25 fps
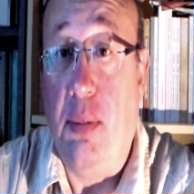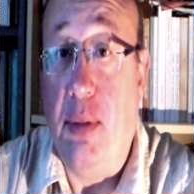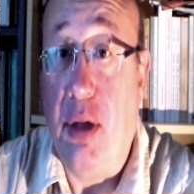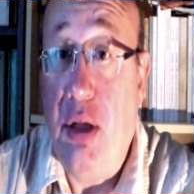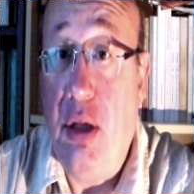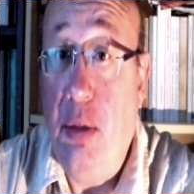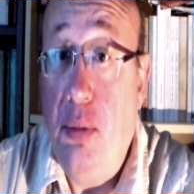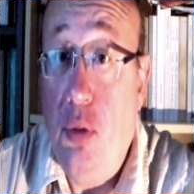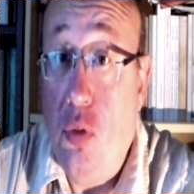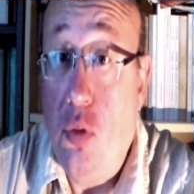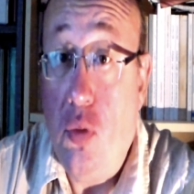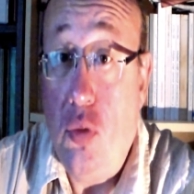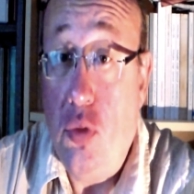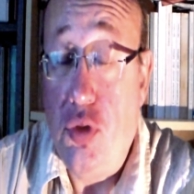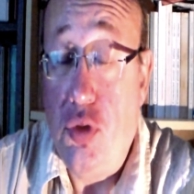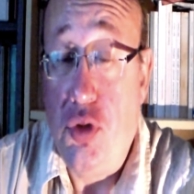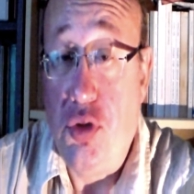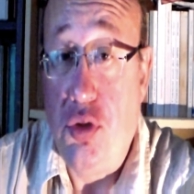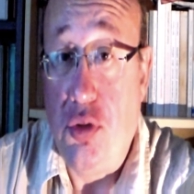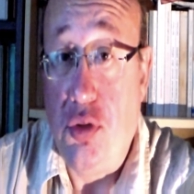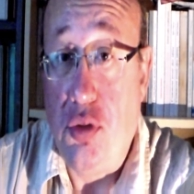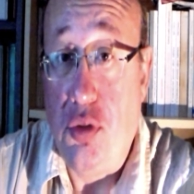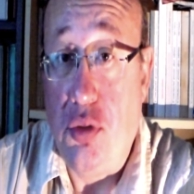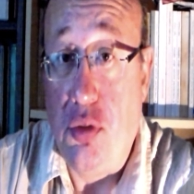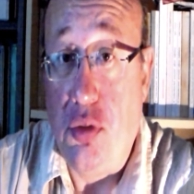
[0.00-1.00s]
Il m'a dit
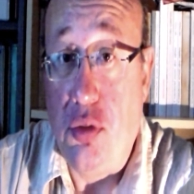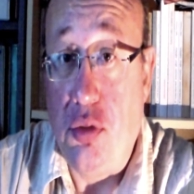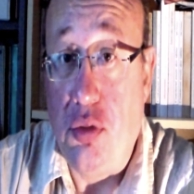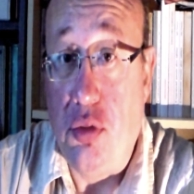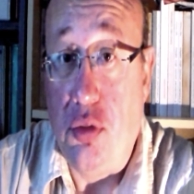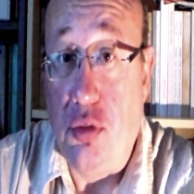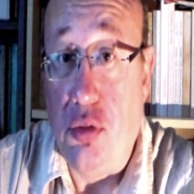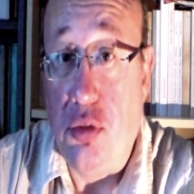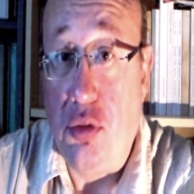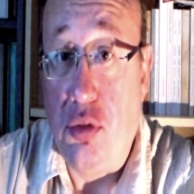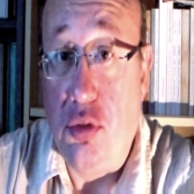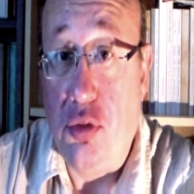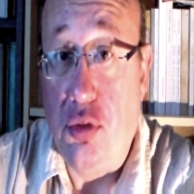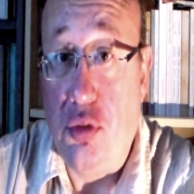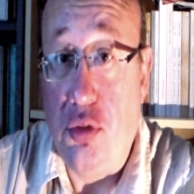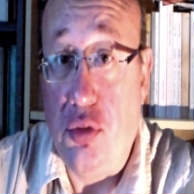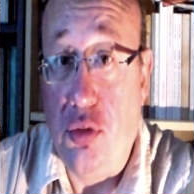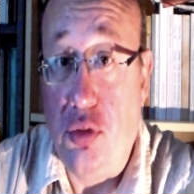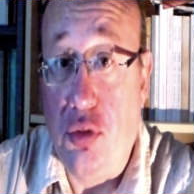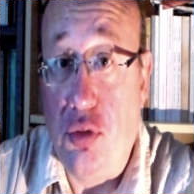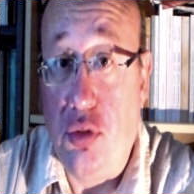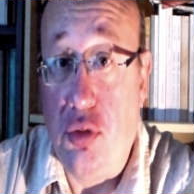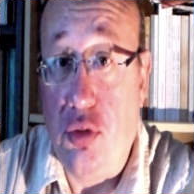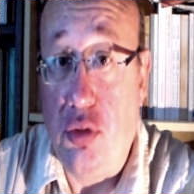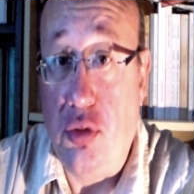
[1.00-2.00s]
non, je,
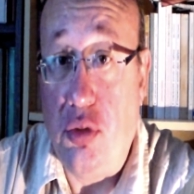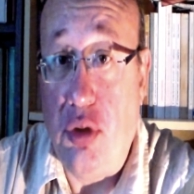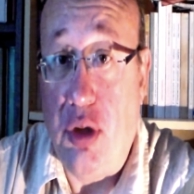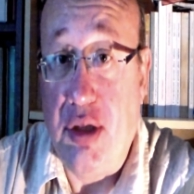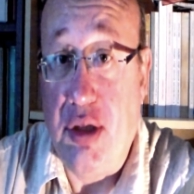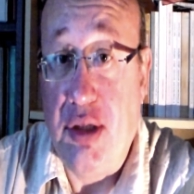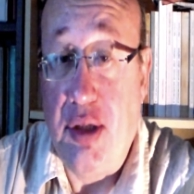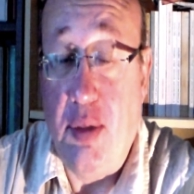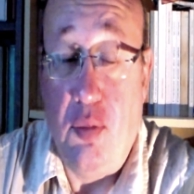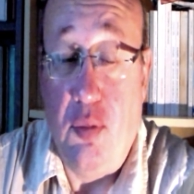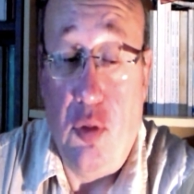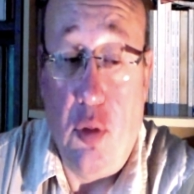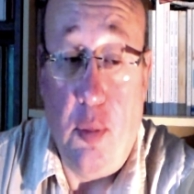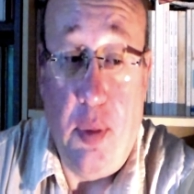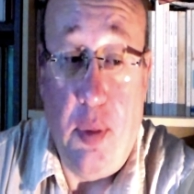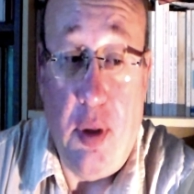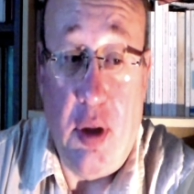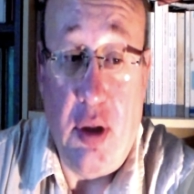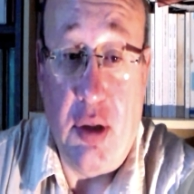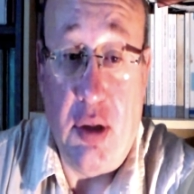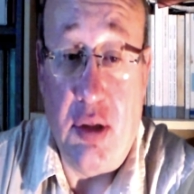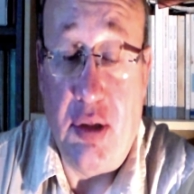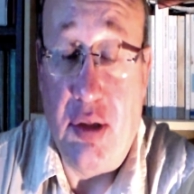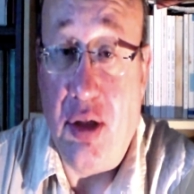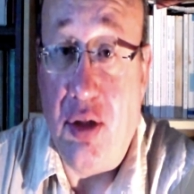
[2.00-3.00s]
n'accepte
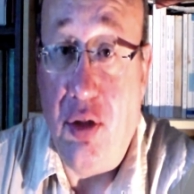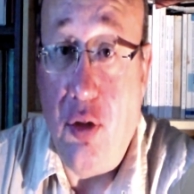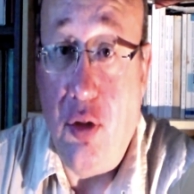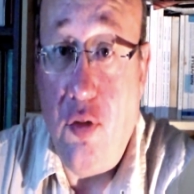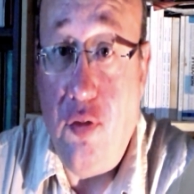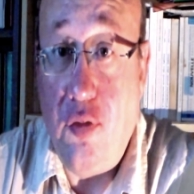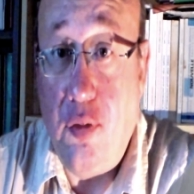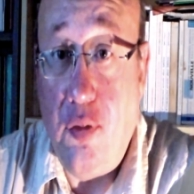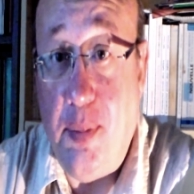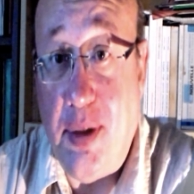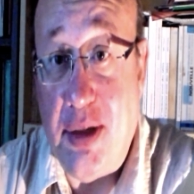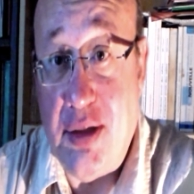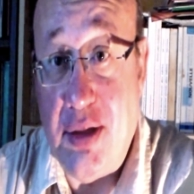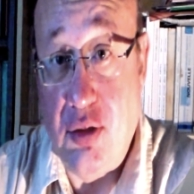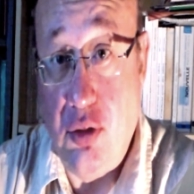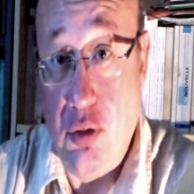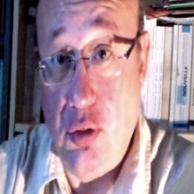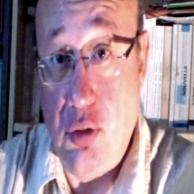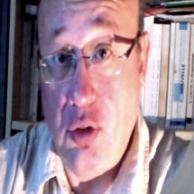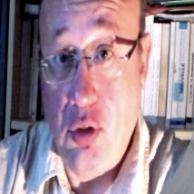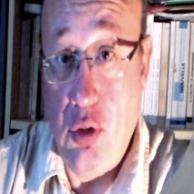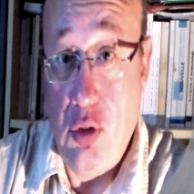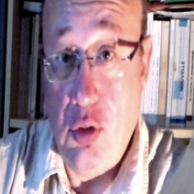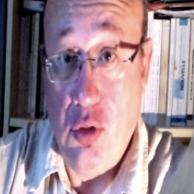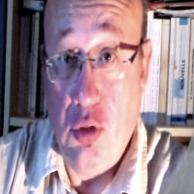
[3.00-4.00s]
pas cette offre parce
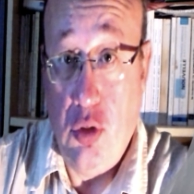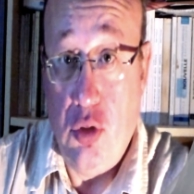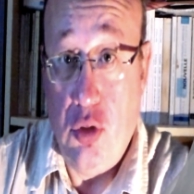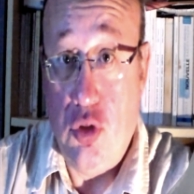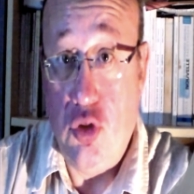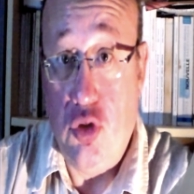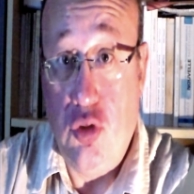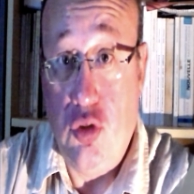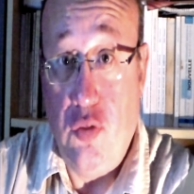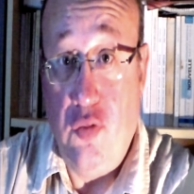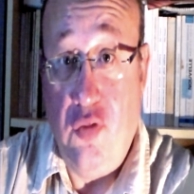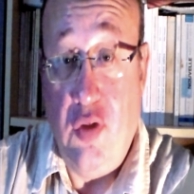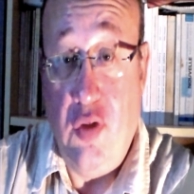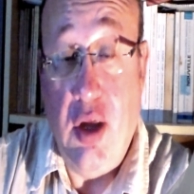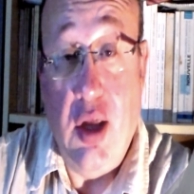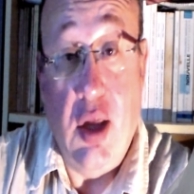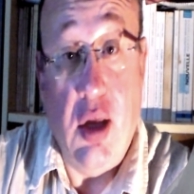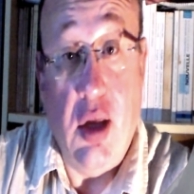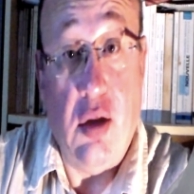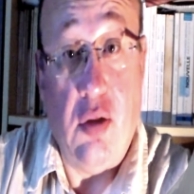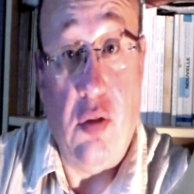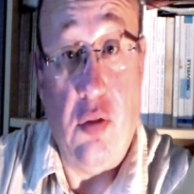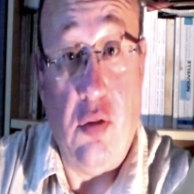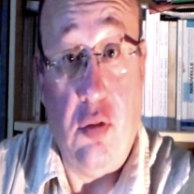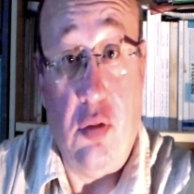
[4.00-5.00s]
que je
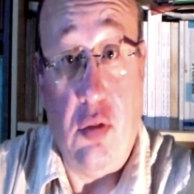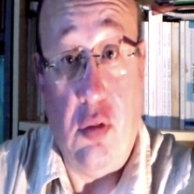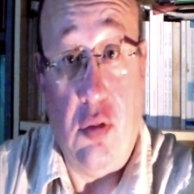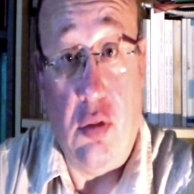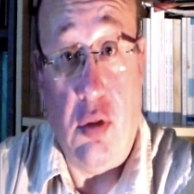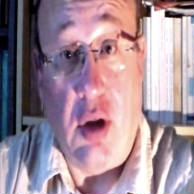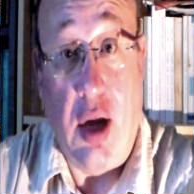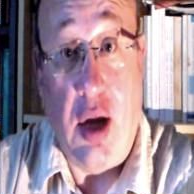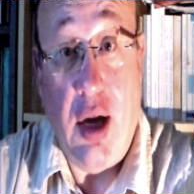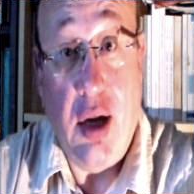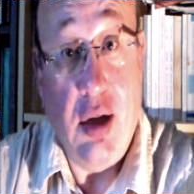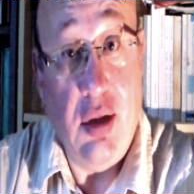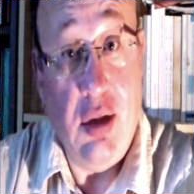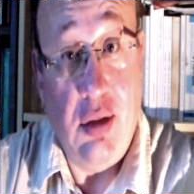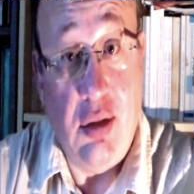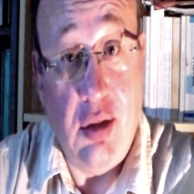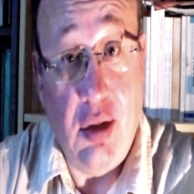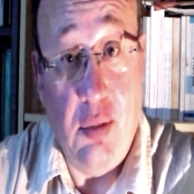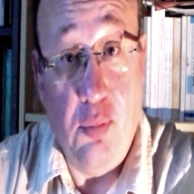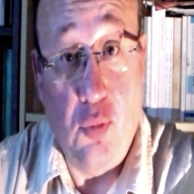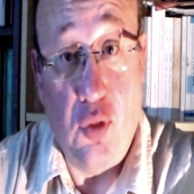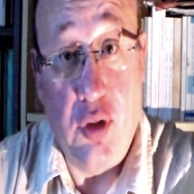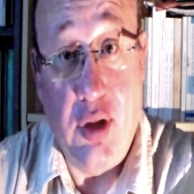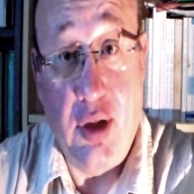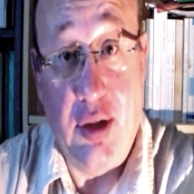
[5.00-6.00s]
vais
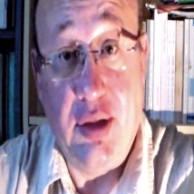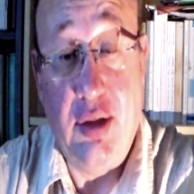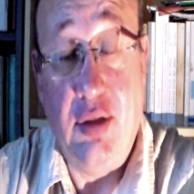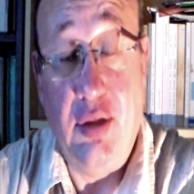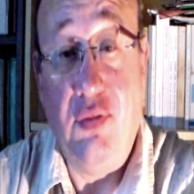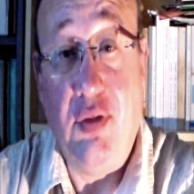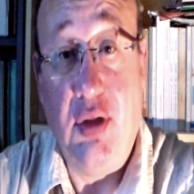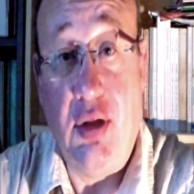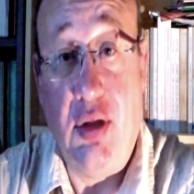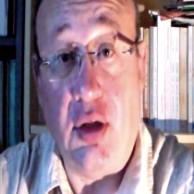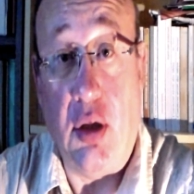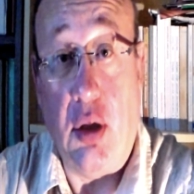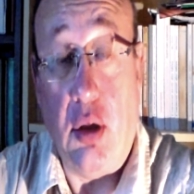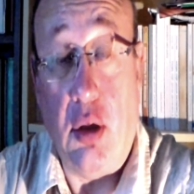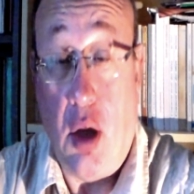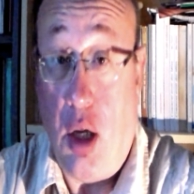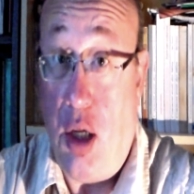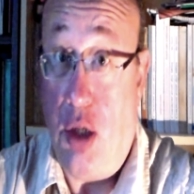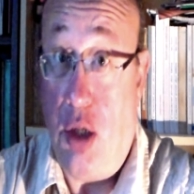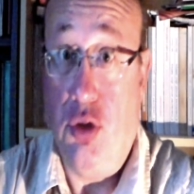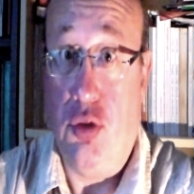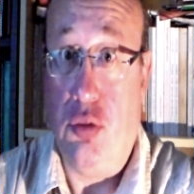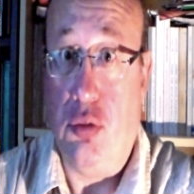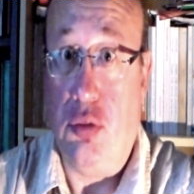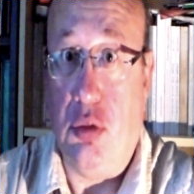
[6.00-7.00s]
arrêter mon activité.
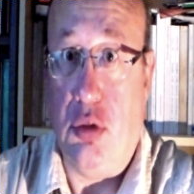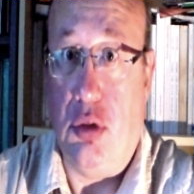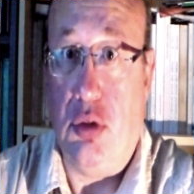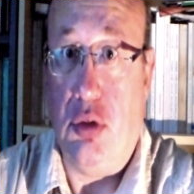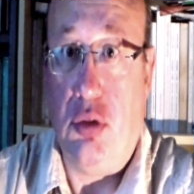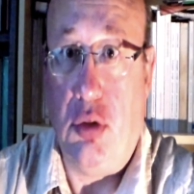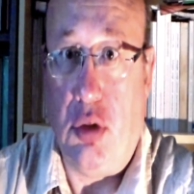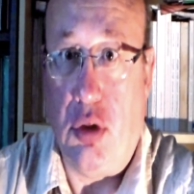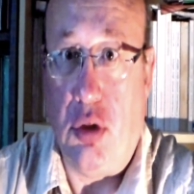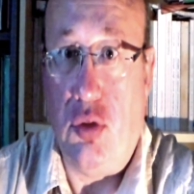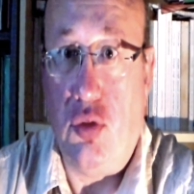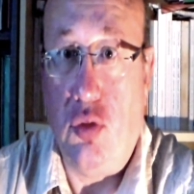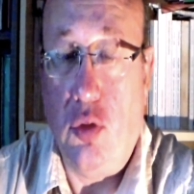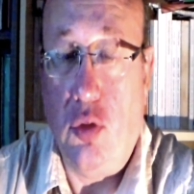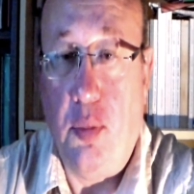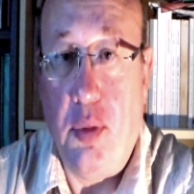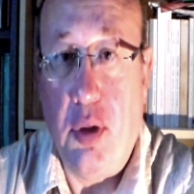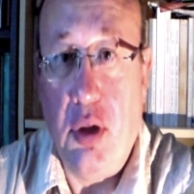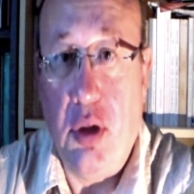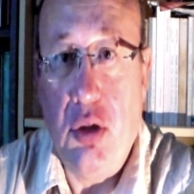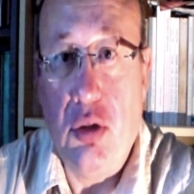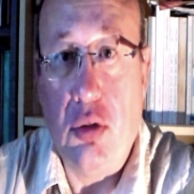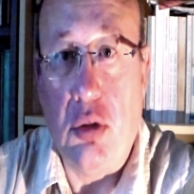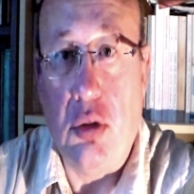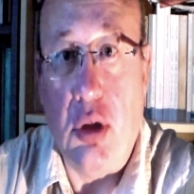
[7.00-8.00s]
Ah, j'étais
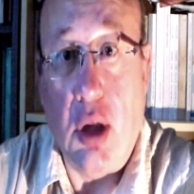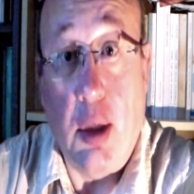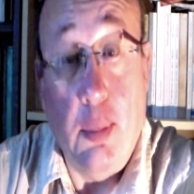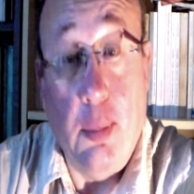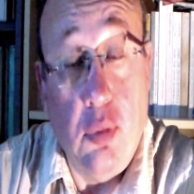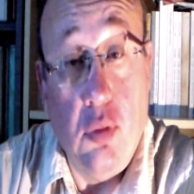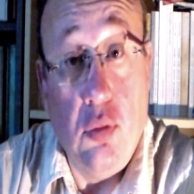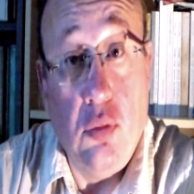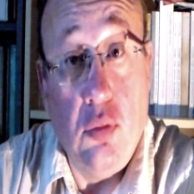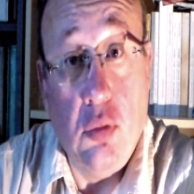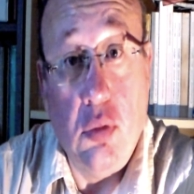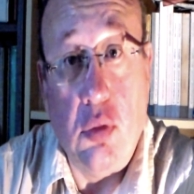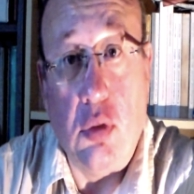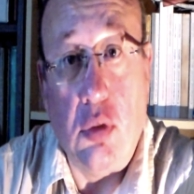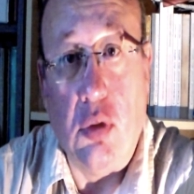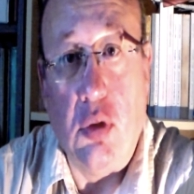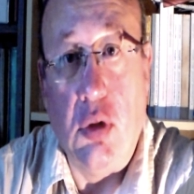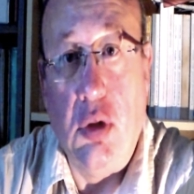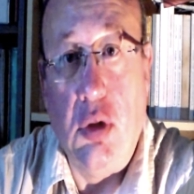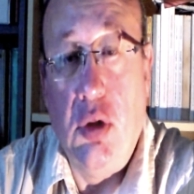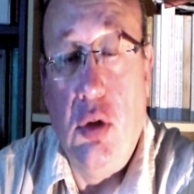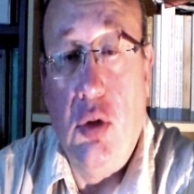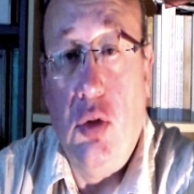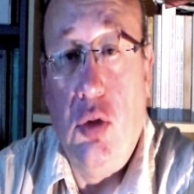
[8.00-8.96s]
surpris, je lui dit ah bon,